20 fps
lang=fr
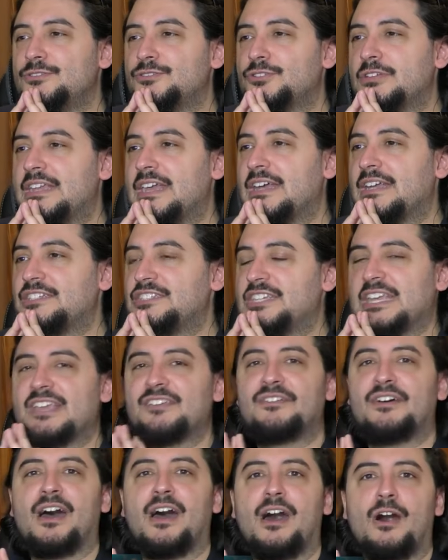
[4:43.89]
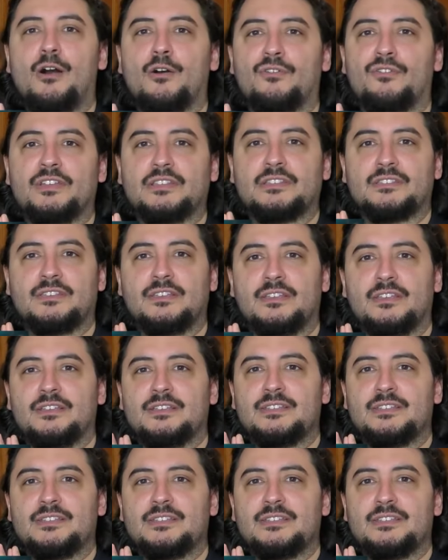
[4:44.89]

Joker est Che Guevara en fait.